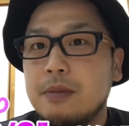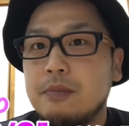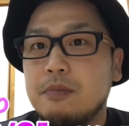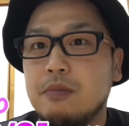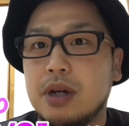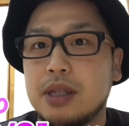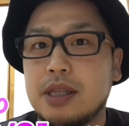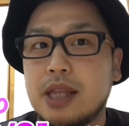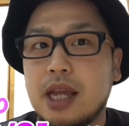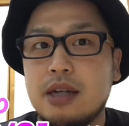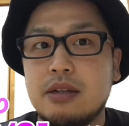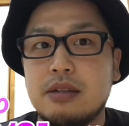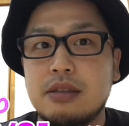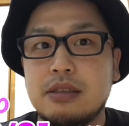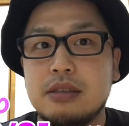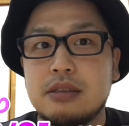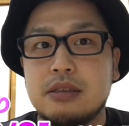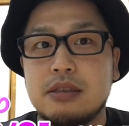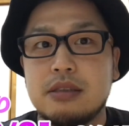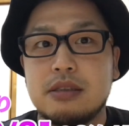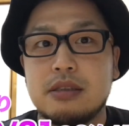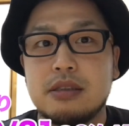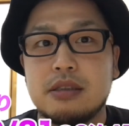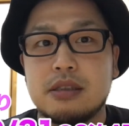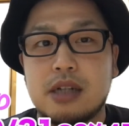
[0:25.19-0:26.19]
まあ、台
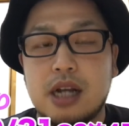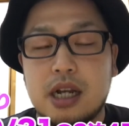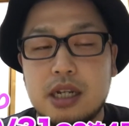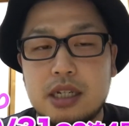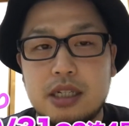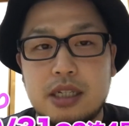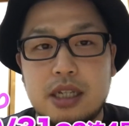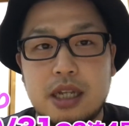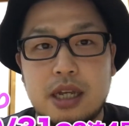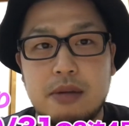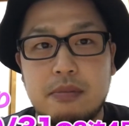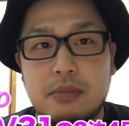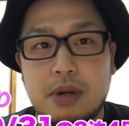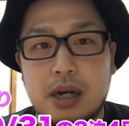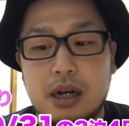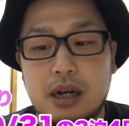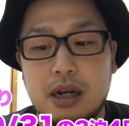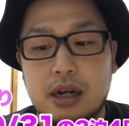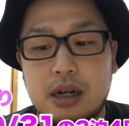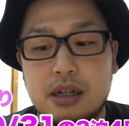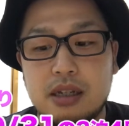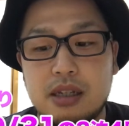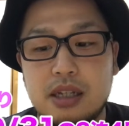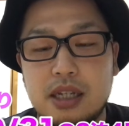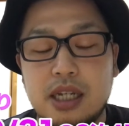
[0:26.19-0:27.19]
風が来て、
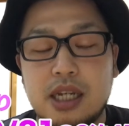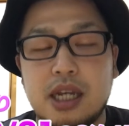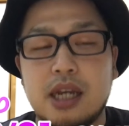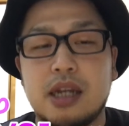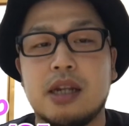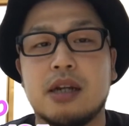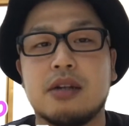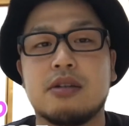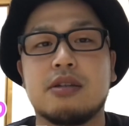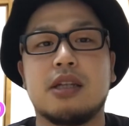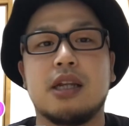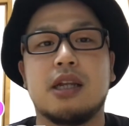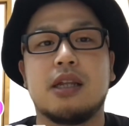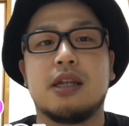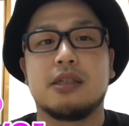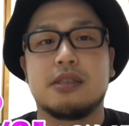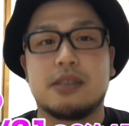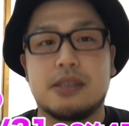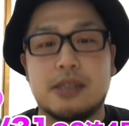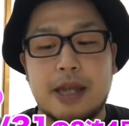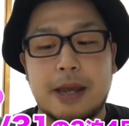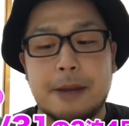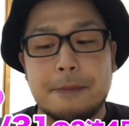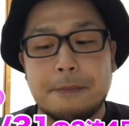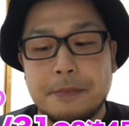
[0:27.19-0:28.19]
まあ、行けなくてで
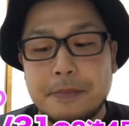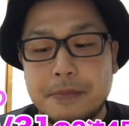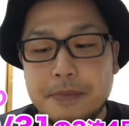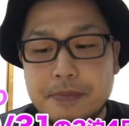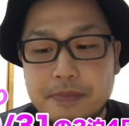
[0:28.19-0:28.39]
すね、